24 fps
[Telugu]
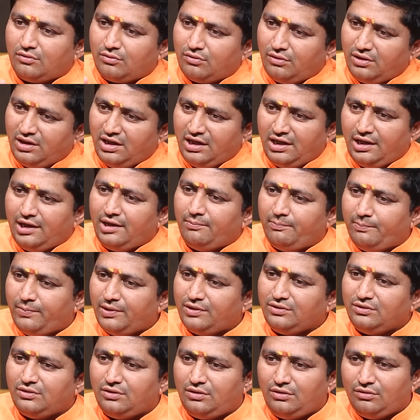కొన్ని
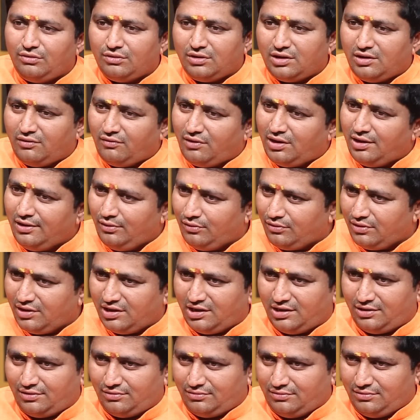ఇబ్బందులు ఉన్న వాళ్ళు
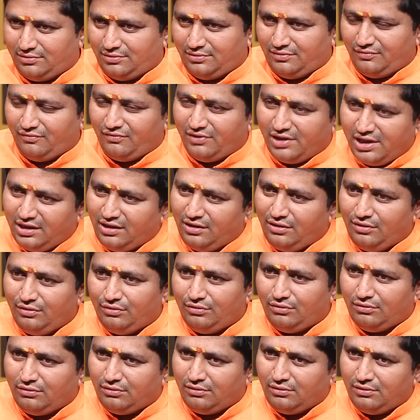ఉన్నారు వీళ్ళు
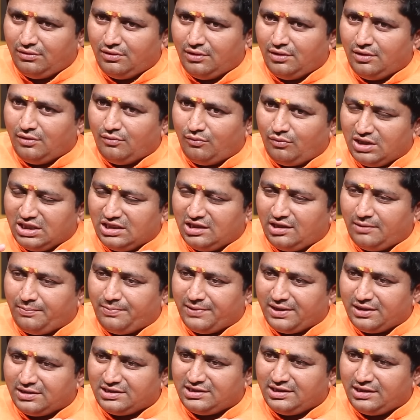వంద
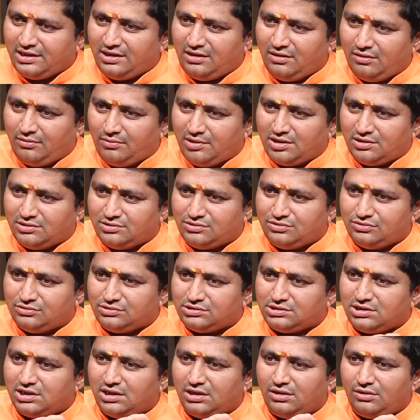పర్సెంట్లో మనం
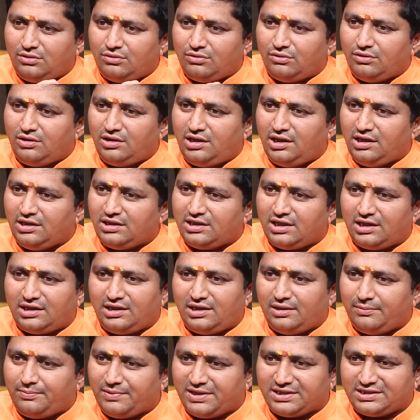చూస్తే ట్వంటీ
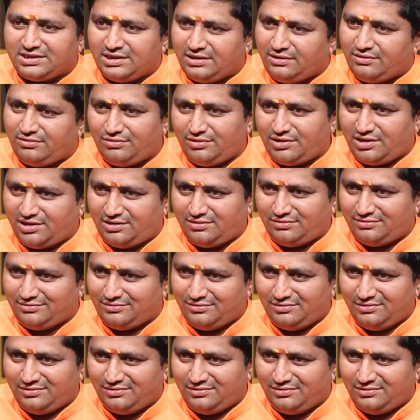థర్టీ పర్సెంట్ ఉంటారు